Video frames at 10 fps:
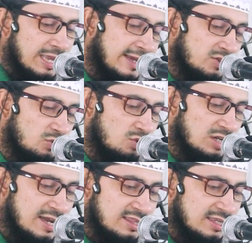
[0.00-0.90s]
এক দুটি
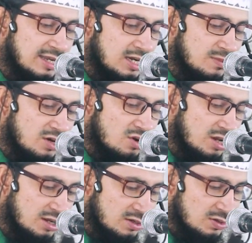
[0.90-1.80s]
আয়াতে কারিমা
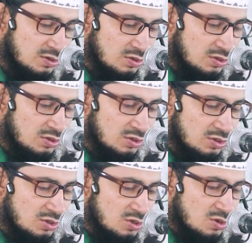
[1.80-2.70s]
নয়
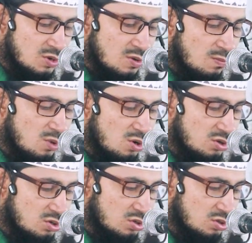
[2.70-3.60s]
মোট